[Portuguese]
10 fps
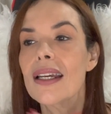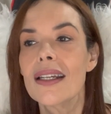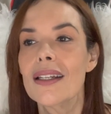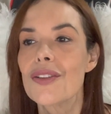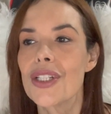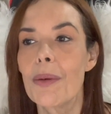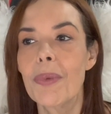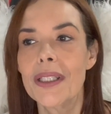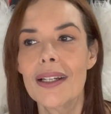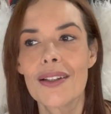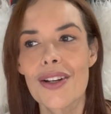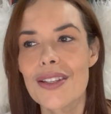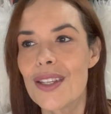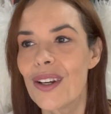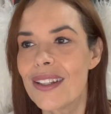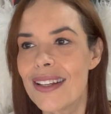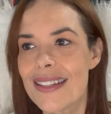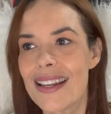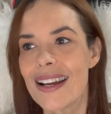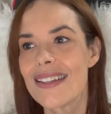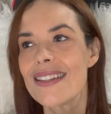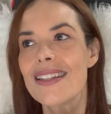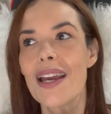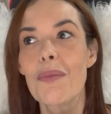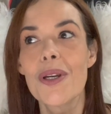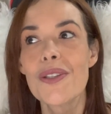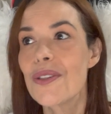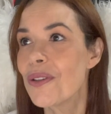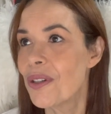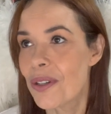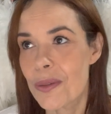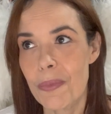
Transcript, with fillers: E eu já pedi a Nossa Senhora das Graças que abençoe nosso